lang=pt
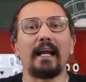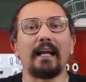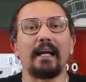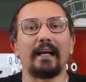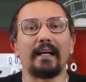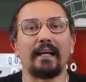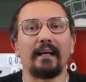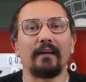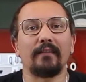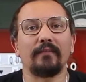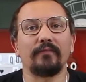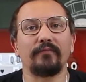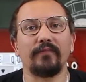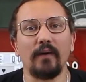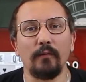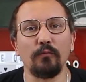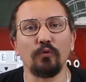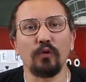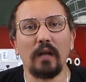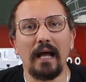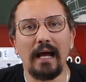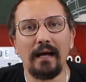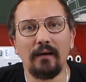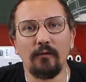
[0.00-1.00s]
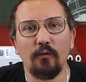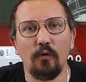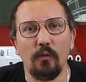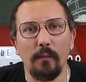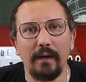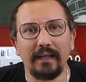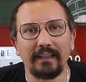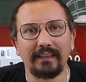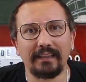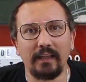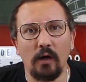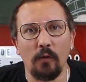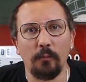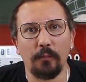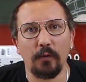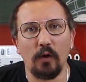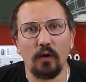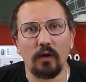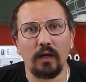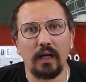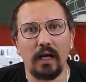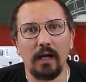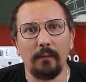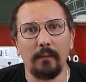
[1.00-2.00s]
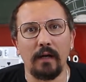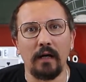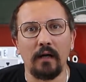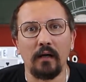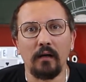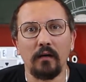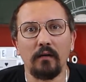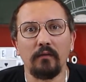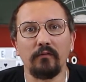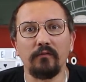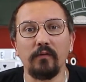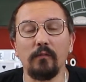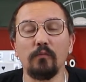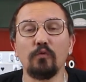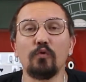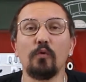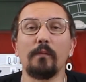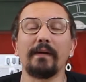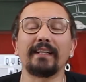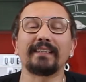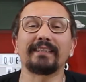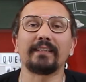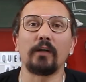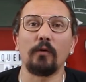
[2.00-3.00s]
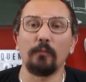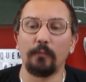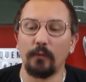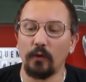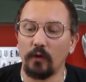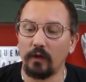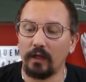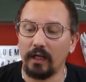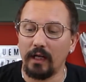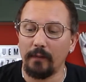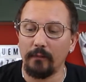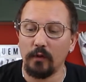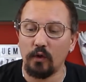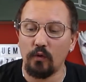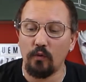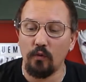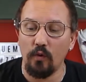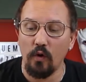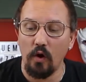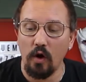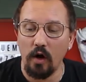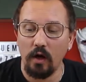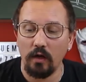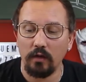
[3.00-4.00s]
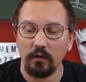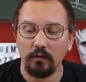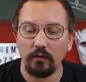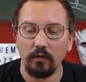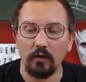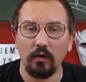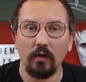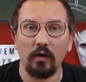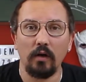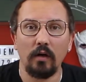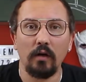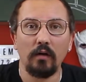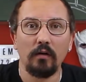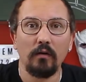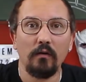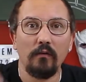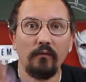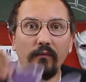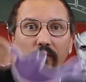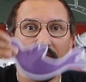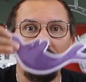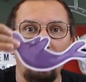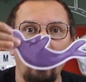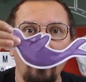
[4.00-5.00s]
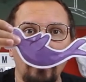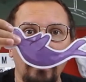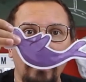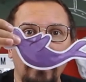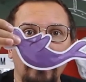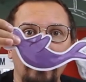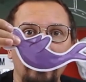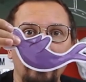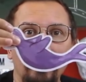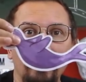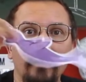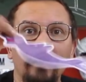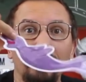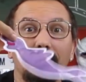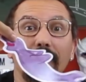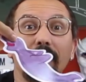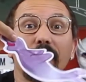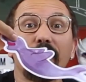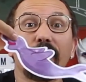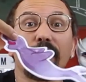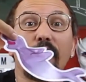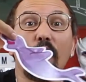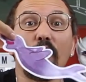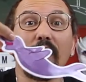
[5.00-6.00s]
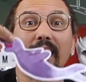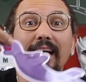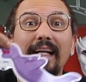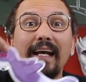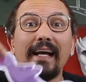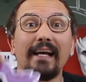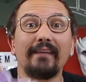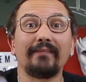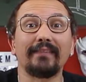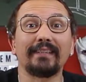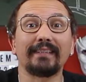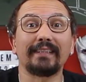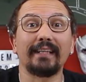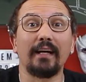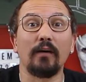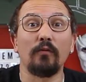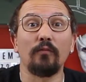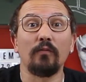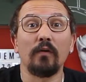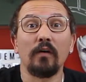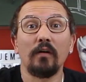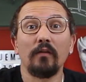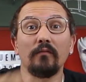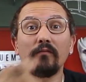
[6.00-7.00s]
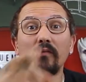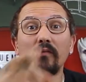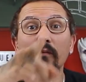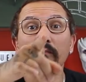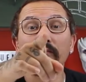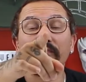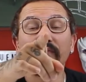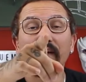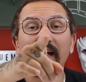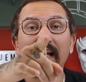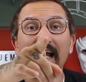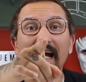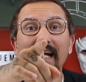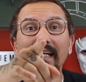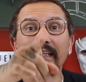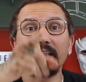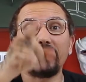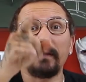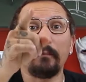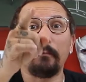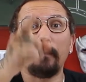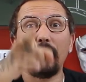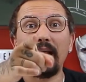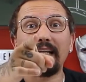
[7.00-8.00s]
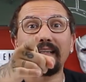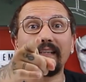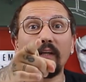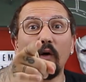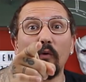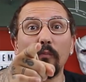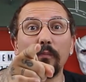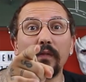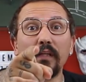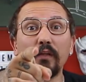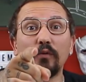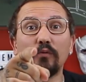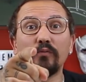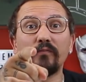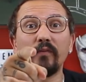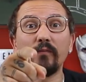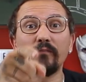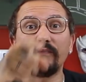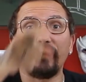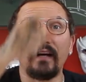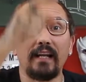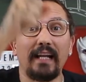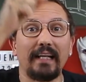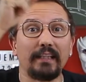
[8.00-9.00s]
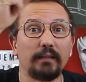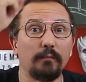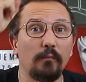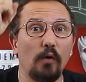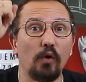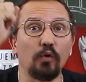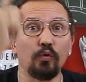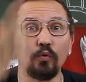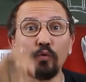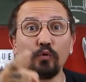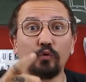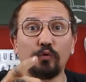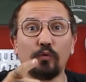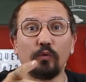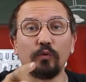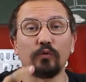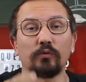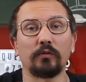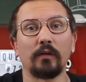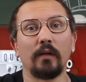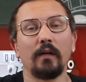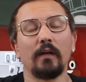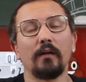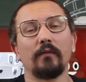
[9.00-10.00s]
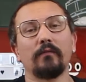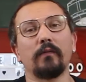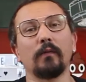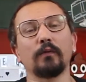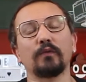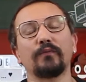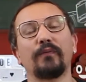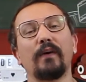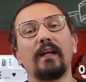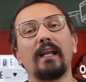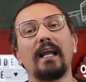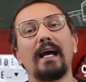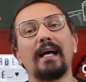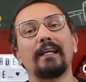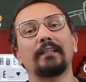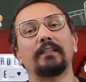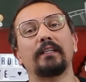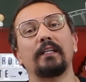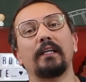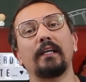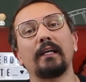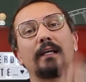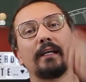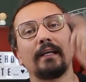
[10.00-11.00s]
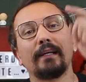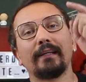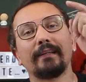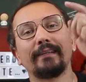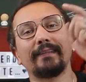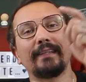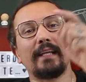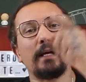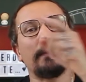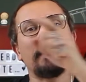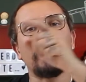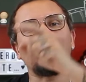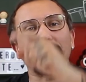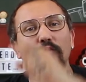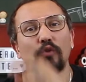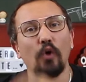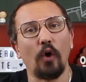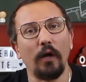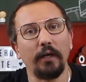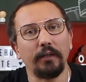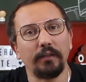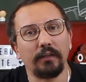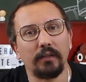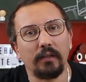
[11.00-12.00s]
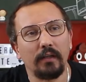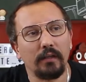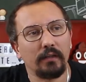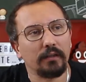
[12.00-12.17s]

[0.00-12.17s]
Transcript: galera, vamos lá começar o programa. Vamos começar o programa com ó, ó, foca. Foca na revisão. Vamos falar aí de platelmito, vamos falar de molúsculos, vamos falar de nematóide.